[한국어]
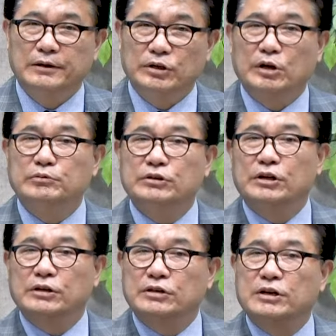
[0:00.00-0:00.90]

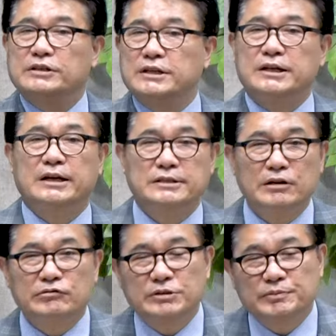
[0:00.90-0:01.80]
여러분들 그런 세상에
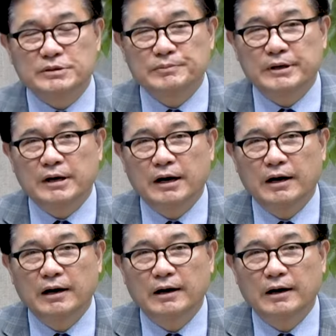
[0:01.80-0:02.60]
살고 싶으십니까?